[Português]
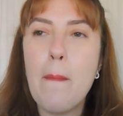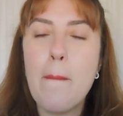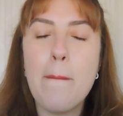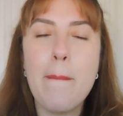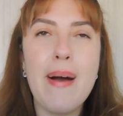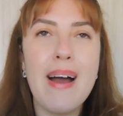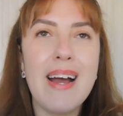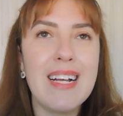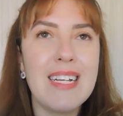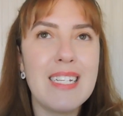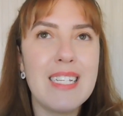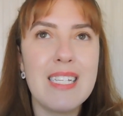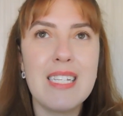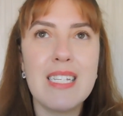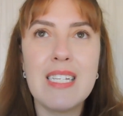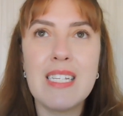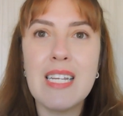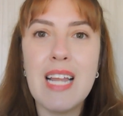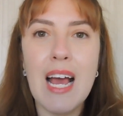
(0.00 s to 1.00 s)

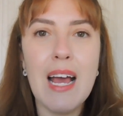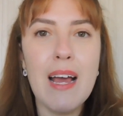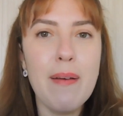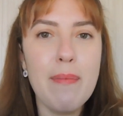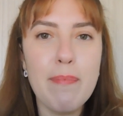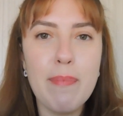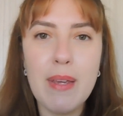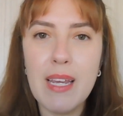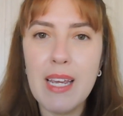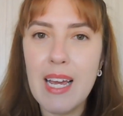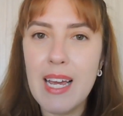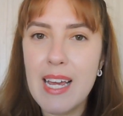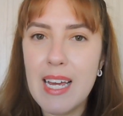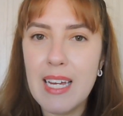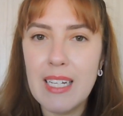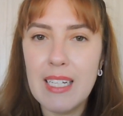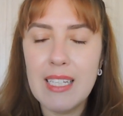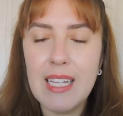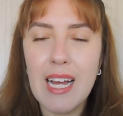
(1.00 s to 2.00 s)
mas na minha
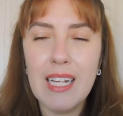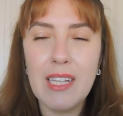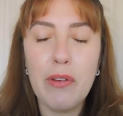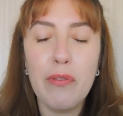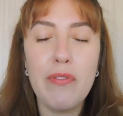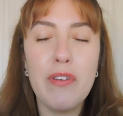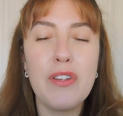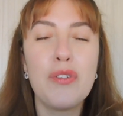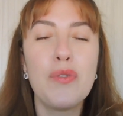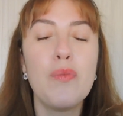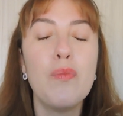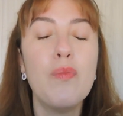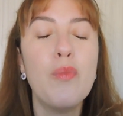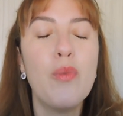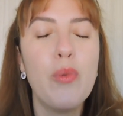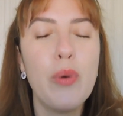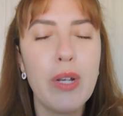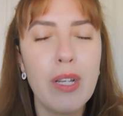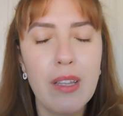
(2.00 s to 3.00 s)
realidade eu vejo
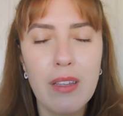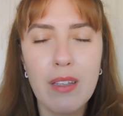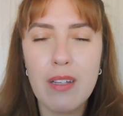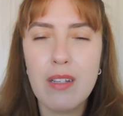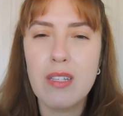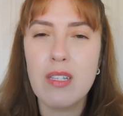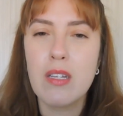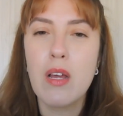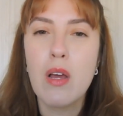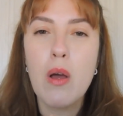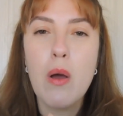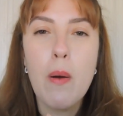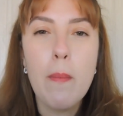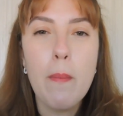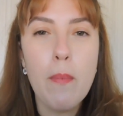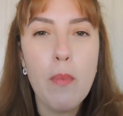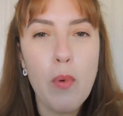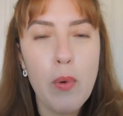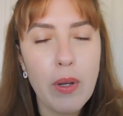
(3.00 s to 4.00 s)
muitas,
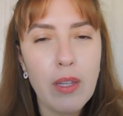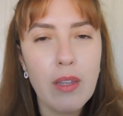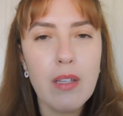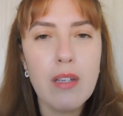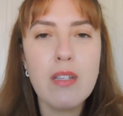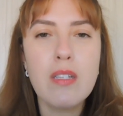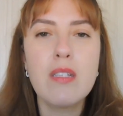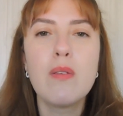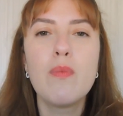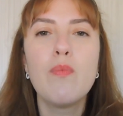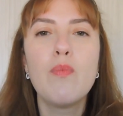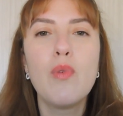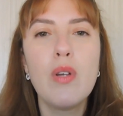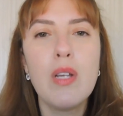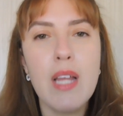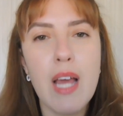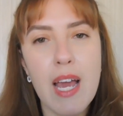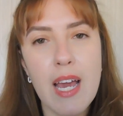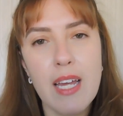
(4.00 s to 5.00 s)
muitas
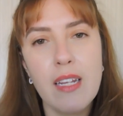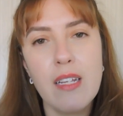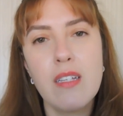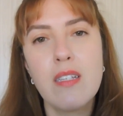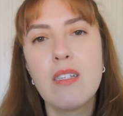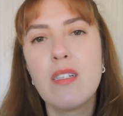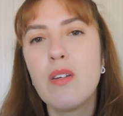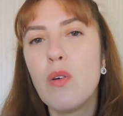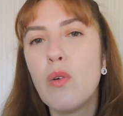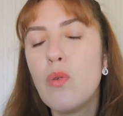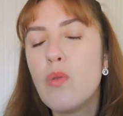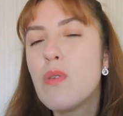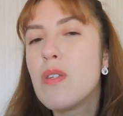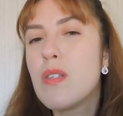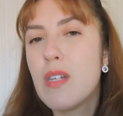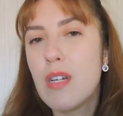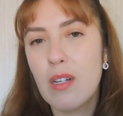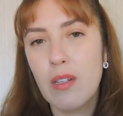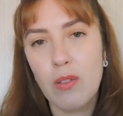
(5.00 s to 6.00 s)
mulheres
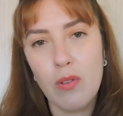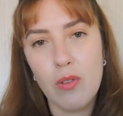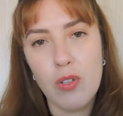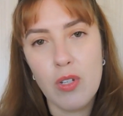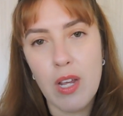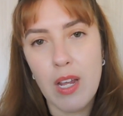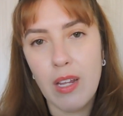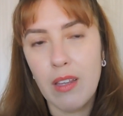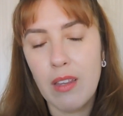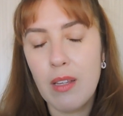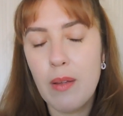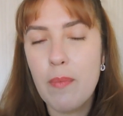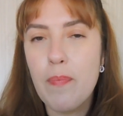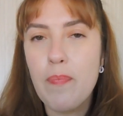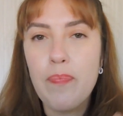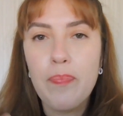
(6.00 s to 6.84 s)
usando, gente.